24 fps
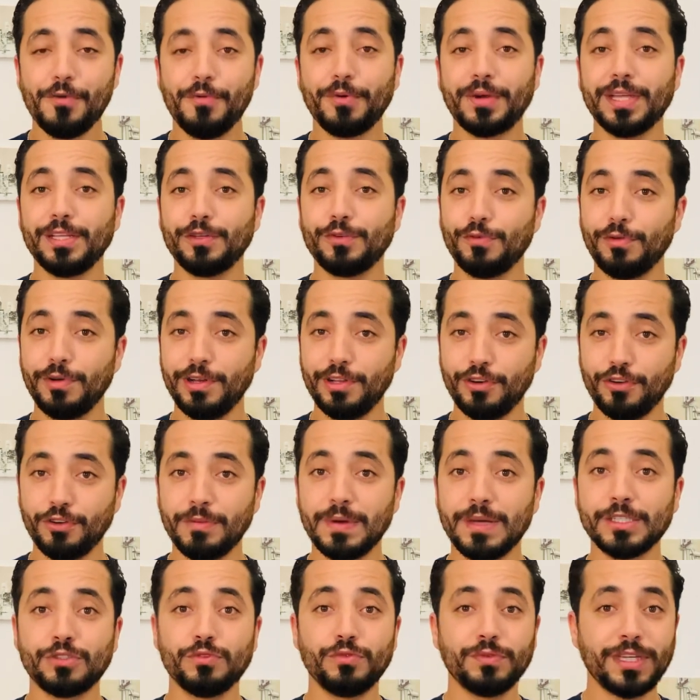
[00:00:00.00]
وكنقول
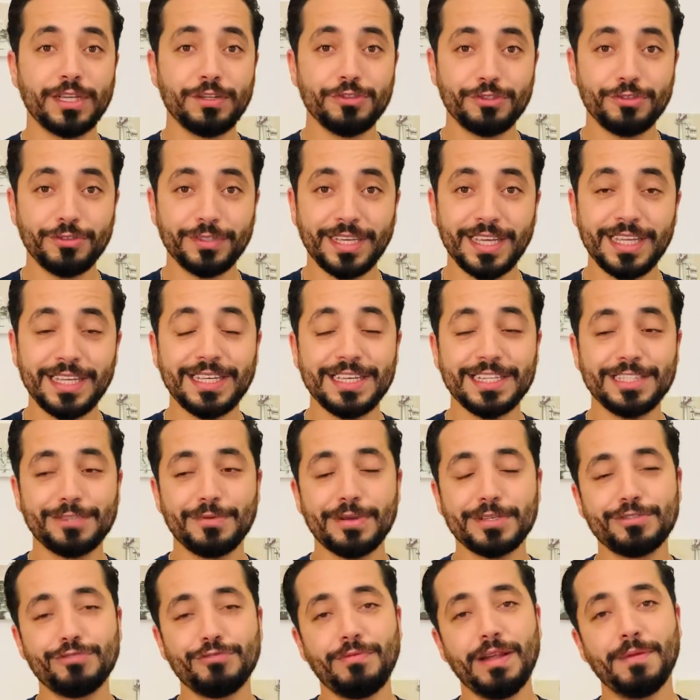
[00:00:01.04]
لهم شنو كاين شنو كاين
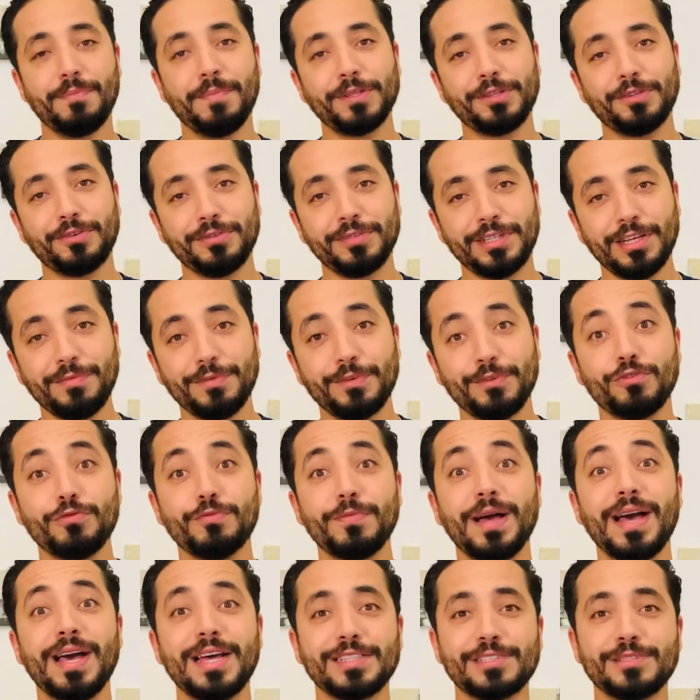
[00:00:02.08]
كيتواصلوا مع الباترون ديالهم كيقول
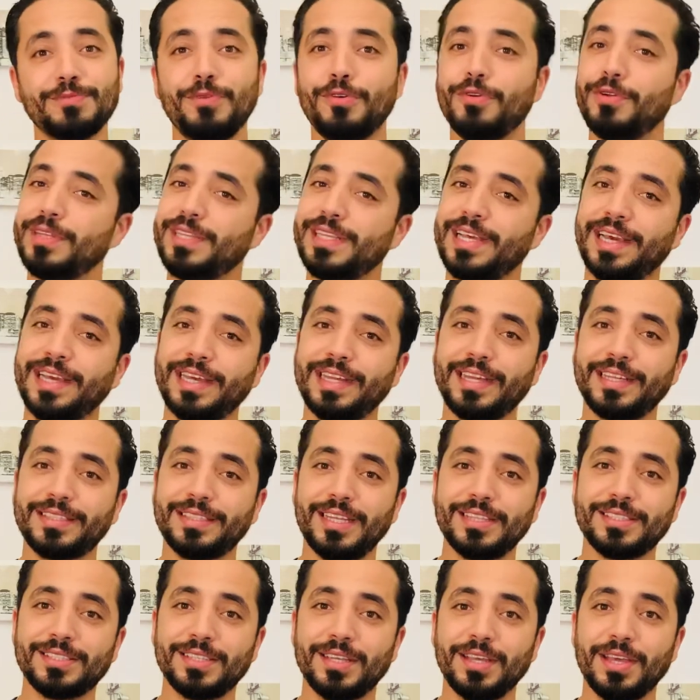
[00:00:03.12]
لهم اه سمحوا لي غير
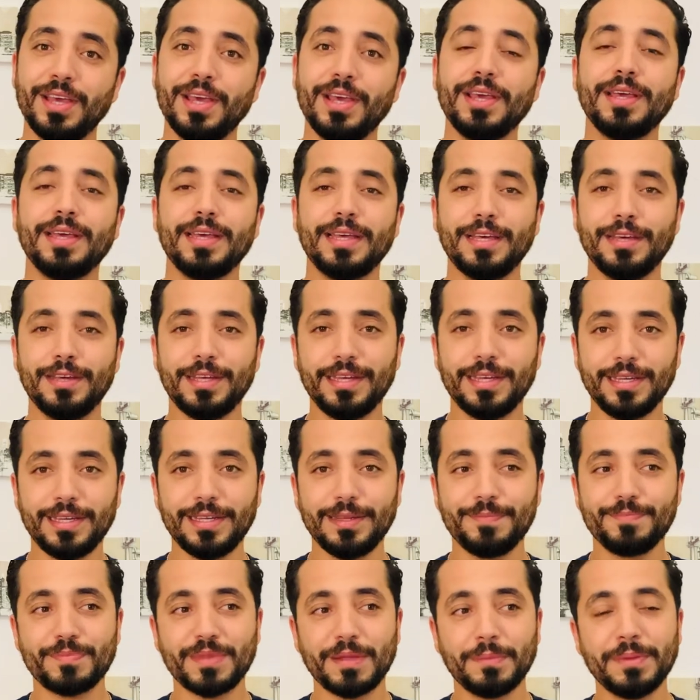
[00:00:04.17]
خطات
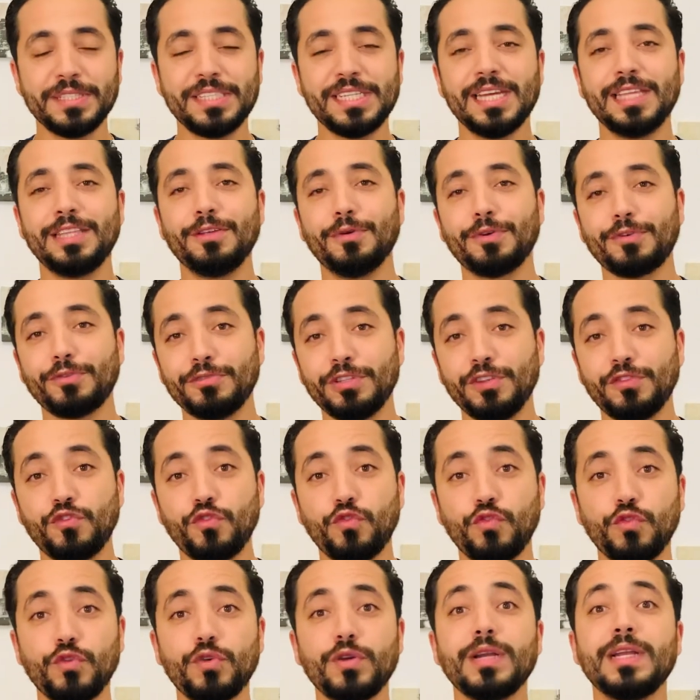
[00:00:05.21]
آه، ماشي هذا هو
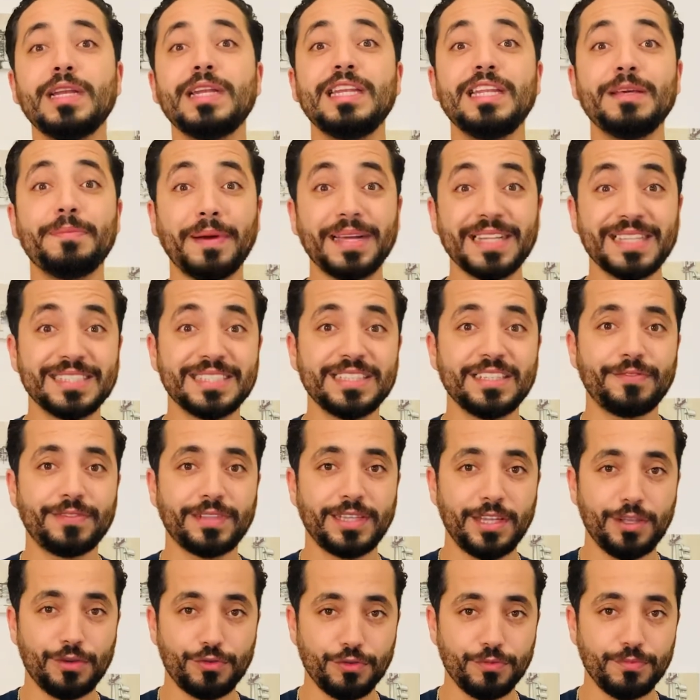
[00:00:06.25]
الرونديفو اللي بغيت نصيفط
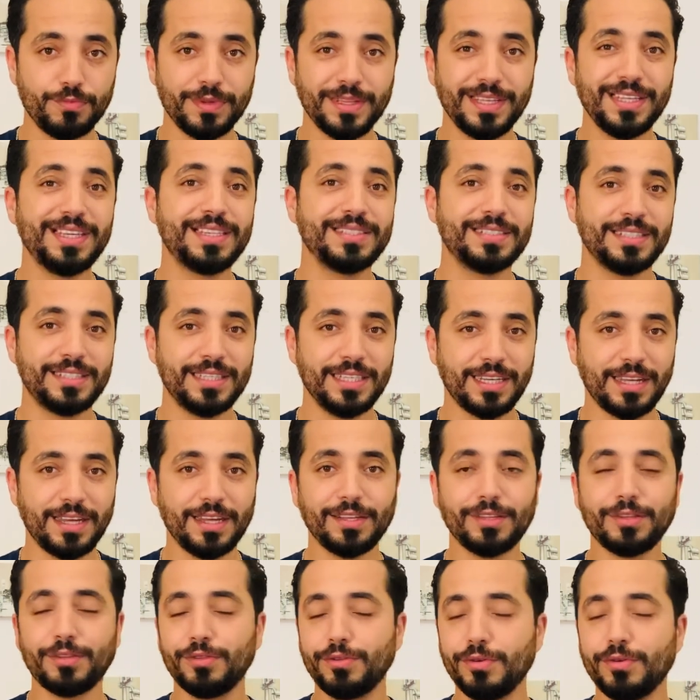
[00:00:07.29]
لكم
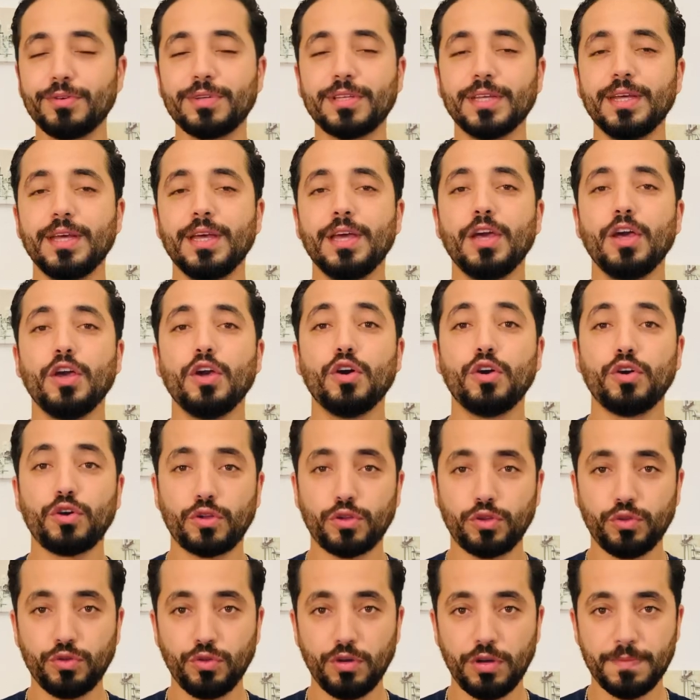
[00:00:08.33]
اكسيتيرا دونك
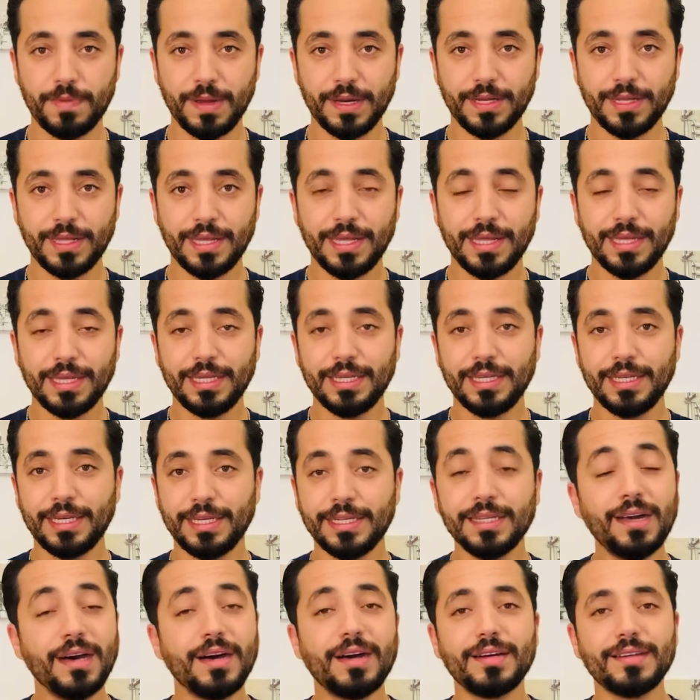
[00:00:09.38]
ردوا البال
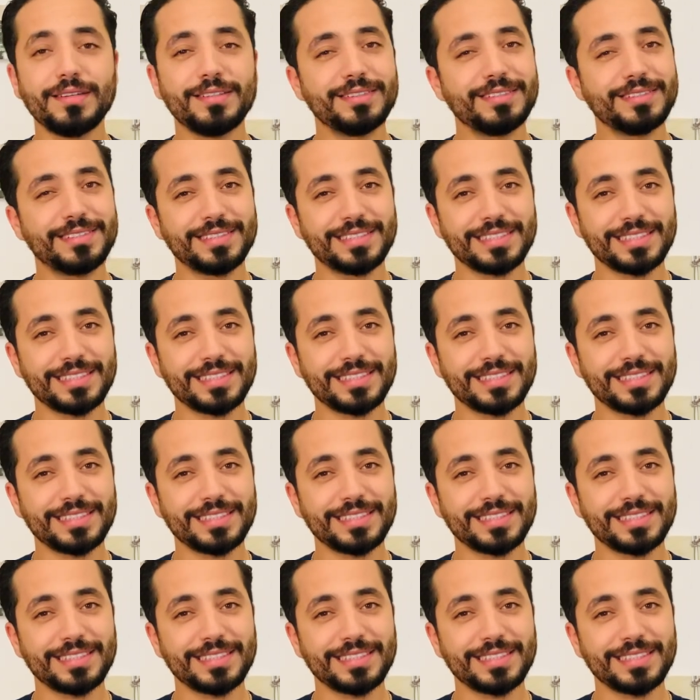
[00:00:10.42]
هنا